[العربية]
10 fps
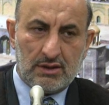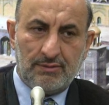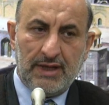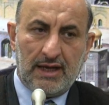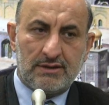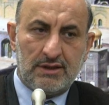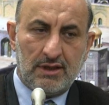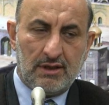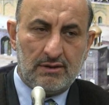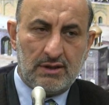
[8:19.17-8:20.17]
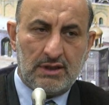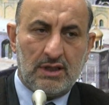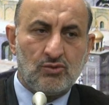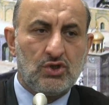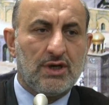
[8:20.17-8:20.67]
طبيعتها
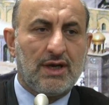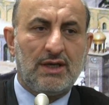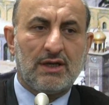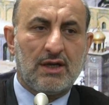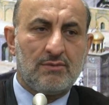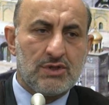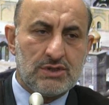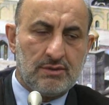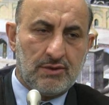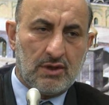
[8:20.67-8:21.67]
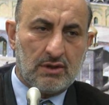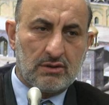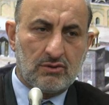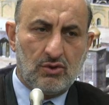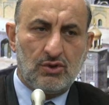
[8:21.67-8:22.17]
أنها متغيرة باستمرار
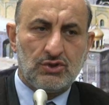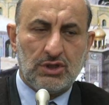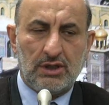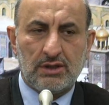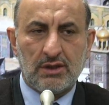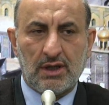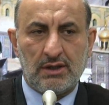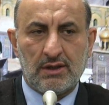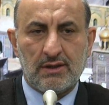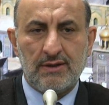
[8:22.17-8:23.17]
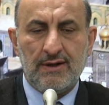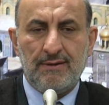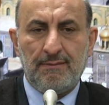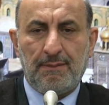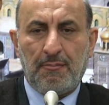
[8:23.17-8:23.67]
كل شيء يتغير
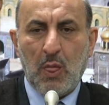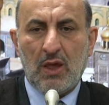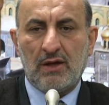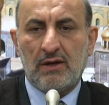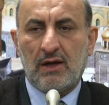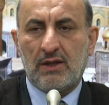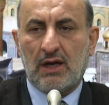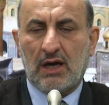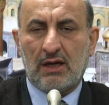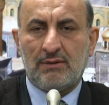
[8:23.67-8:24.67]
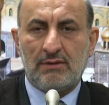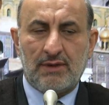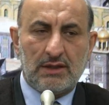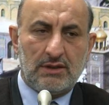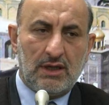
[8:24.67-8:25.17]
هذا العالم
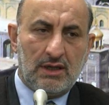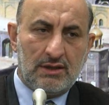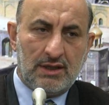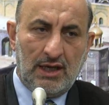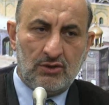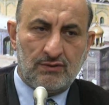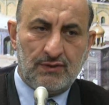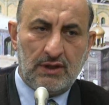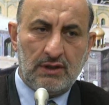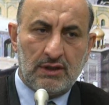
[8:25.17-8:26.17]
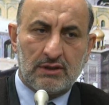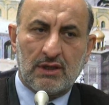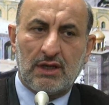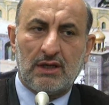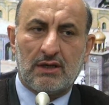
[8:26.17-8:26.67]
المادي الذي نحن فيه
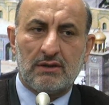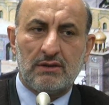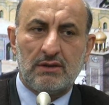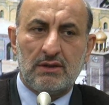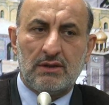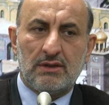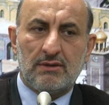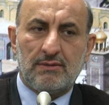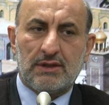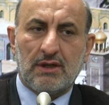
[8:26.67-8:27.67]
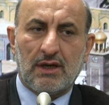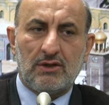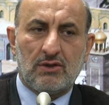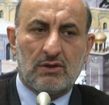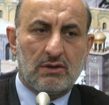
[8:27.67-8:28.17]
يتغير
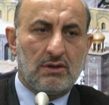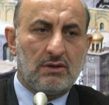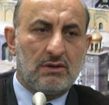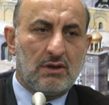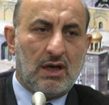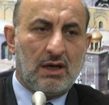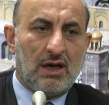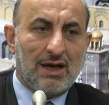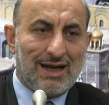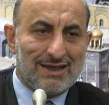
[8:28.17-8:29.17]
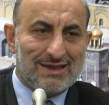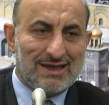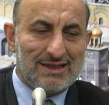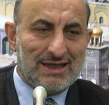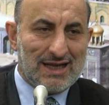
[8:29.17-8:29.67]
بتغير على أقل
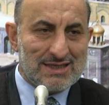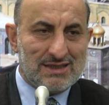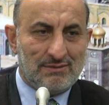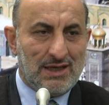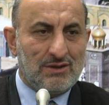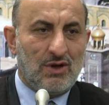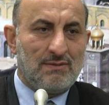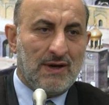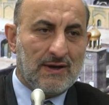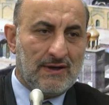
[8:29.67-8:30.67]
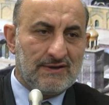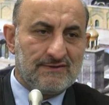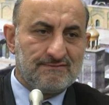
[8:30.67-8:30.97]
تقدير الزمان والمكان